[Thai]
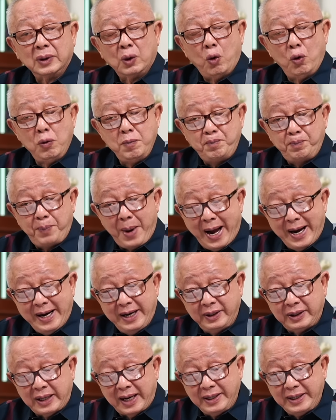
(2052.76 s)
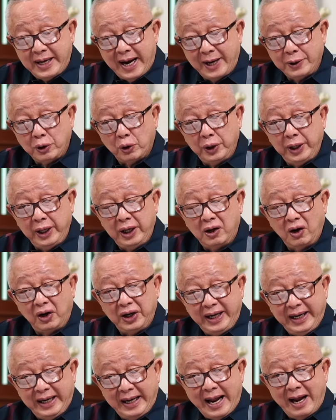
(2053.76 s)
คุณไปกันยายนนี้ก็
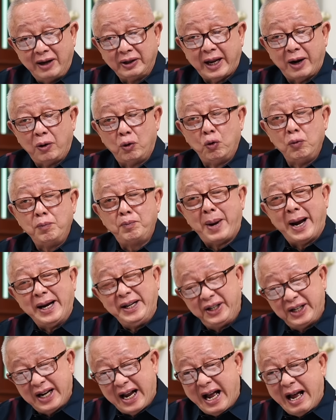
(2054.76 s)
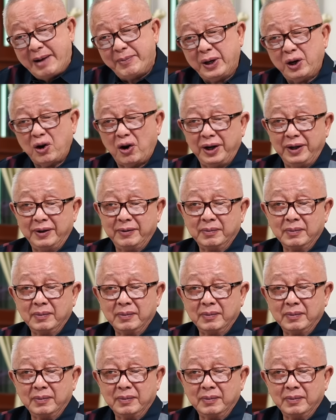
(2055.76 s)
ดีแล้วแต่คุณไปช้าไปหน่อย